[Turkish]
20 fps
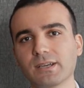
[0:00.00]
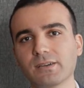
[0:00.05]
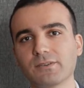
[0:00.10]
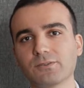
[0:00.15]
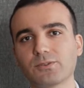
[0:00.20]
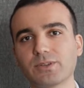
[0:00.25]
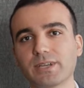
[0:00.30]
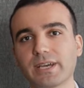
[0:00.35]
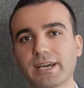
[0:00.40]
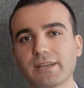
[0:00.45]

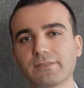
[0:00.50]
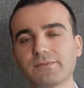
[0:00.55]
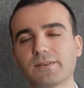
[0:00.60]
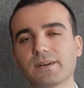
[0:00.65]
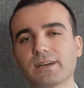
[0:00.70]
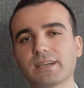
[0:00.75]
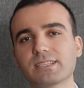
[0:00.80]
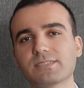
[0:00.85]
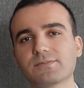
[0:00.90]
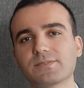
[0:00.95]
reel
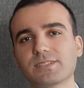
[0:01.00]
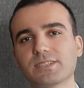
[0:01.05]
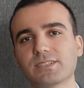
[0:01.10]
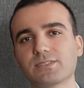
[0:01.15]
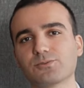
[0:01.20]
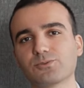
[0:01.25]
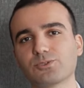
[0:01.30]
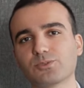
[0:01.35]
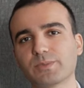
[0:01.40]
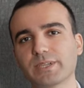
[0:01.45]
faiz verir
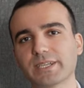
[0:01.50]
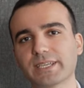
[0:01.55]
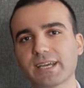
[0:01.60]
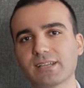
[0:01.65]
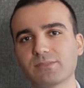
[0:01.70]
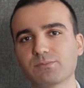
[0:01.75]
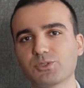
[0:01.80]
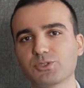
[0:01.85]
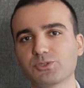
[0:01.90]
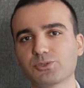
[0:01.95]
duruma
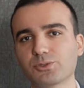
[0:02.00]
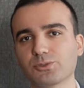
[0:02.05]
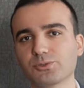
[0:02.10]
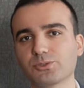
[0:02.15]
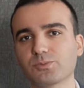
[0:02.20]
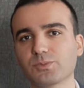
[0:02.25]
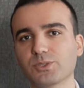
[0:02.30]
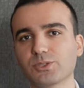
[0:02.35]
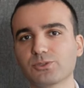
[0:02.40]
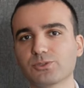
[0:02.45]
gelmiş
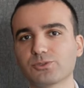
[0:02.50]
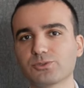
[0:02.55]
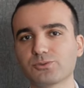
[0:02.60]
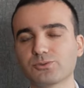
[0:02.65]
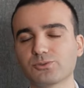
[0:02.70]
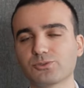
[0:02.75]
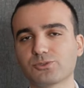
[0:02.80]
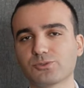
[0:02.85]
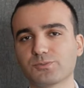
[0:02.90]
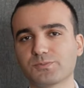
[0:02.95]
oldu.
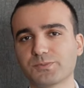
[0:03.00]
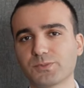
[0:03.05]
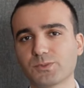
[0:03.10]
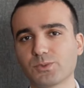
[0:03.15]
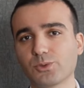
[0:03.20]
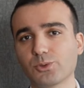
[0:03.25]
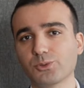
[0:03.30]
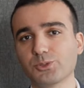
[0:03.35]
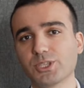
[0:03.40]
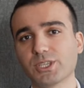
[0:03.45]
Biliyorsunuz
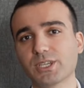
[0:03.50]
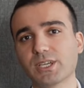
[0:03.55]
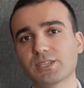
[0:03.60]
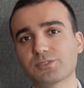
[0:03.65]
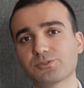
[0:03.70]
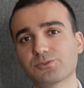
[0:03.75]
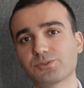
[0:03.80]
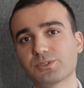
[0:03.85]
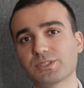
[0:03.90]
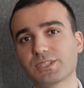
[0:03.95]
12 ay
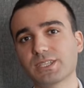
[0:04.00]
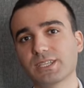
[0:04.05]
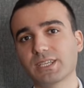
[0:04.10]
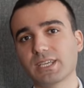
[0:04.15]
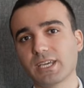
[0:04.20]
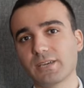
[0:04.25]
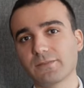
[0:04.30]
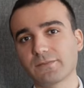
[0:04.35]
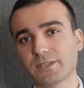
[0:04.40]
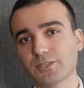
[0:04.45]
sonraki
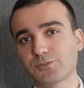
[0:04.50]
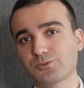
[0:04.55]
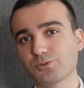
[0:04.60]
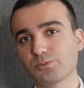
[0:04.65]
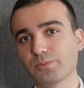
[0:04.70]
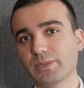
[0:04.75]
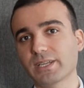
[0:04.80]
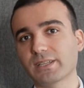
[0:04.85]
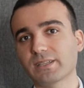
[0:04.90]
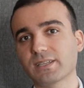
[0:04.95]

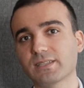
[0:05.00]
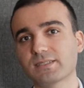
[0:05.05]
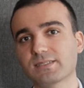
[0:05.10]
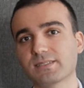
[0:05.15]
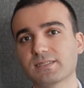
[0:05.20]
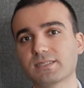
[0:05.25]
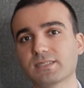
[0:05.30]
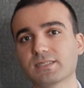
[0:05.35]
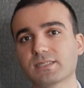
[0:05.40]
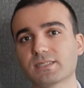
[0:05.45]
enflasyon
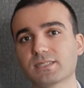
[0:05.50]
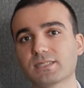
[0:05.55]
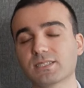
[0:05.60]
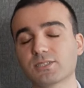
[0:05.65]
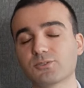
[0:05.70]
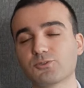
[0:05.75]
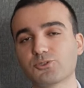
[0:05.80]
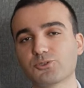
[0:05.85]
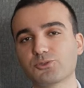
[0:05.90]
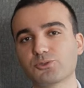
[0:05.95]
beklentisi
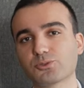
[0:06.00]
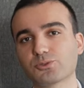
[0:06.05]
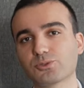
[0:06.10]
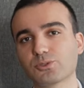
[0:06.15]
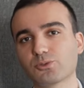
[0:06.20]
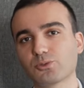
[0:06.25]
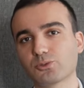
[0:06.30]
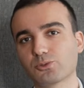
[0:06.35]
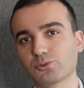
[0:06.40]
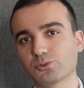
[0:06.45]

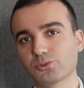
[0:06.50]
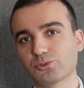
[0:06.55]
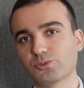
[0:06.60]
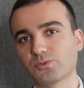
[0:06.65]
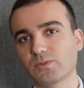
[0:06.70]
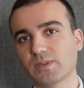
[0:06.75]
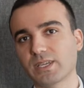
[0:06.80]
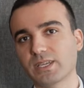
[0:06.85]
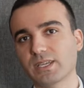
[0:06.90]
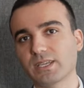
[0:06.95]

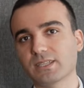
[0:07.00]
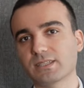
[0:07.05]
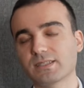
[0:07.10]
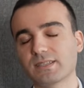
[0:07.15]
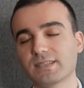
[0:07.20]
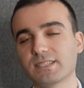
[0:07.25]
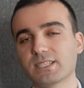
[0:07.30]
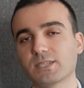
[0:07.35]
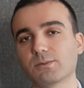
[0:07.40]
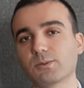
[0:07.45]
43.9 ve
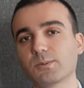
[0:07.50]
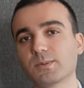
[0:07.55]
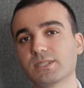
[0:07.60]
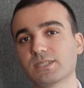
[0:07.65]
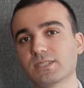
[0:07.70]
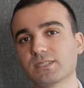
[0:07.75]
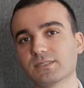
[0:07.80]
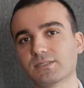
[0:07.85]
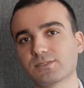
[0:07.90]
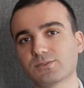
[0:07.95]

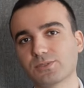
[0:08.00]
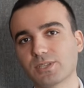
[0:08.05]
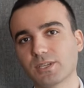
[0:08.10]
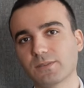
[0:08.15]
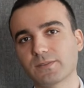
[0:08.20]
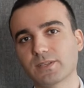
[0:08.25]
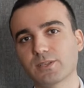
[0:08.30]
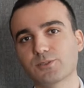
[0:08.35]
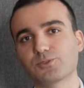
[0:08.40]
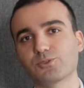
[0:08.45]
TCMM'nin yıl sonu
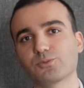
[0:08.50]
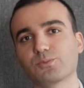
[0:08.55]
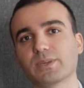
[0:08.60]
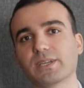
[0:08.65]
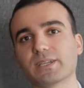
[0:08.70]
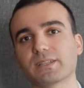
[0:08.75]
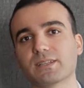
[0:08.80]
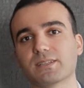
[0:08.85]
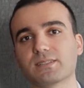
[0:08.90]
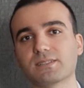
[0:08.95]
enflasyon
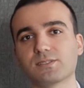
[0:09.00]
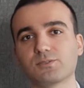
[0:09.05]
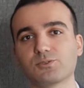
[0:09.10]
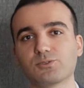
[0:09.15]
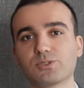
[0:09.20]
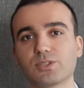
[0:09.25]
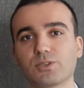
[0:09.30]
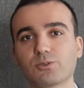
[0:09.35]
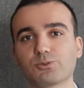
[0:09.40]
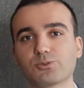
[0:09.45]

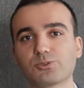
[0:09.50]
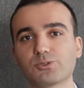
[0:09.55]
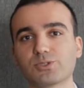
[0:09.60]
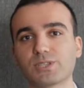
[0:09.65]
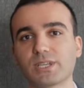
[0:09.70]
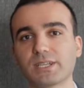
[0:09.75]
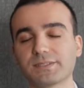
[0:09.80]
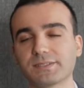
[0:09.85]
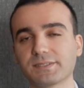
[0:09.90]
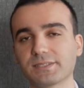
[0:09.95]
beklentisi
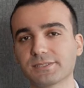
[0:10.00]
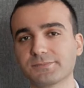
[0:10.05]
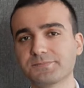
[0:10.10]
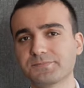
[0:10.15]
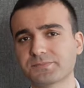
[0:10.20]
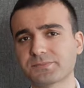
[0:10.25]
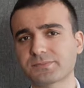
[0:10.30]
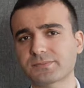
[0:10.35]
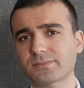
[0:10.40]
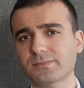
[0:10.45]
%36.
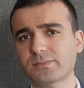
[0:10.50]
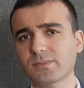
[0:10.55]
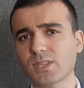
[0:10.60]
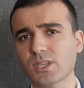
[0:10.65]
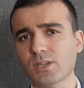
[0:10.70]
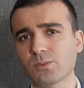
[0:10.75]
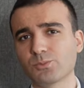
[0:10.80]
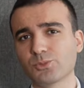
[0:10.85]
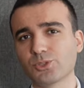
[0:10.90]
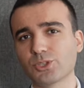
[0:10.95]

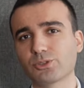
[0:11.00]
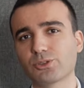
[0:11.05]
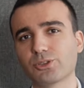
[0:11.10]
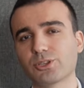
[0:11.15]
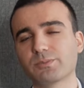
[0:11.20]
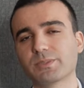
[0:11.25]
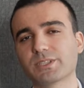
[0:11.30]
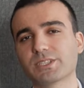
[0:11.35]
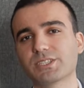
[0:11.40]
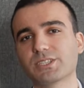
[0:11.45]
Buna
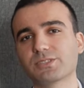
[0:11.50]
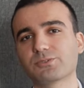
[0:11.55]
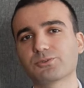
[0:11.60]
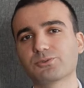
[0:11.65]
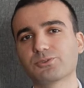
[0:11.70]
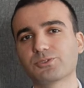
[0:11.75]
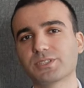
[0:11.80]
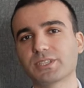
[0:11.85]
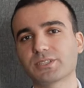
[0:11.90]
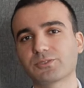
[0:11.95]
göre bakacak
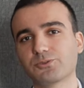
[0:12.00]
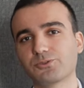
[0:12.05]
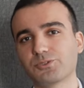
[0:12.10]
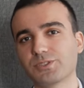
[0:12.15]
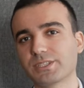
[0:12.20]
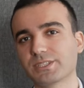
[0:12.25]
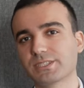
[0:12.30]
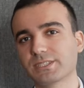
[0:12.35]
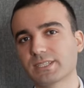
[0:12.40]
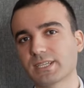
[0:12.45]
olursak
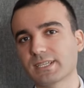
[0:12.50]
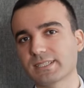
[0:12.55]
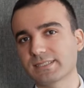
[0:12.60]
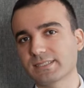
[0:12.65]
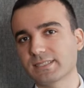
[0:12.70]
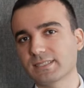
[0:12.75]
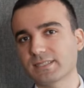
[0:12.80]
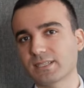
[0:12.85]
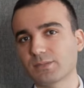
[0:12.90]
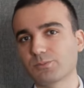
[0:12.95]
%40
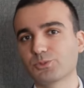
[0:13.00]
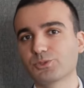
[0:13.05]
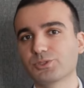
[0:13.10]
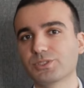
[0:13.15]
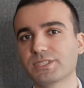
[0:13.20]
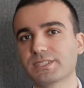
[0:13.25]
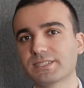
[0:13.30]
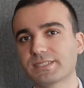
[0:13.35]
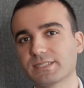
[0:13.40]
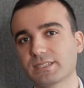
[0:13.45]
aslında tam bunun
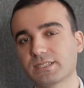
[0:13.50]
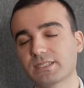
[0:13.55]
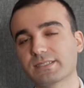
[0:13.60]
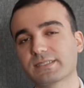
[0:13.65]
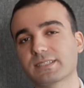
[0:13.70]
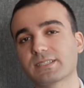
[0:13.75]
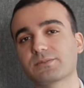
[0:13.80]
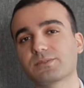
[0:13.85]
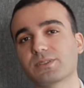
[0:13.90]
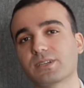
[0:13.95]
ikisinin
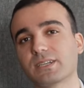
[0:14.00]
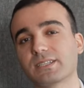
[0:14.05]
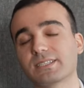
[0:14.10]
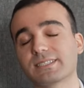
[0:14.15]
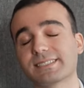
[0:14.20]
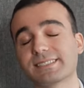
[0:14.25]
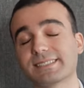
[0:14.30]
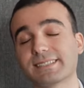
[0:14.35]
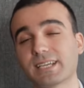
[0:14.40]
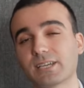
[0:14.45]

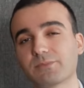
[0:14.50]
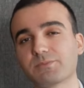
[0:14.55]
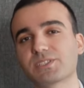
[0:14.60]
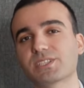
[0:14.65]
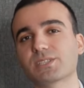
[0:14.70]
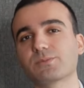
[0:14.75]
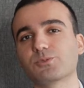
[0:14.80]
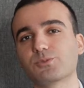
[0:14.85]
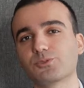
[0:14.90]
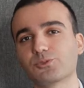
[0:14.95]
arasındaymış
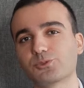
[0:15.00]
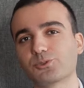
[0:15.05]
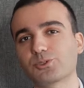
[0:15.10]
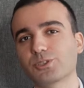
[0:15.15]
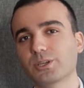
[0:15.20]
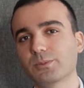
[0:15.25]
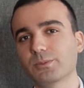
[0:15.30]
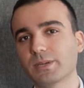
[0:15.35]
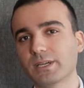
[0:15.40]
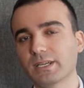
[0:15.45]
gibi
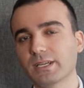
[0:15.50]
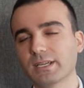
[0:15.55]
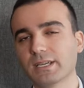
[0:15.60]
gözüküyor ama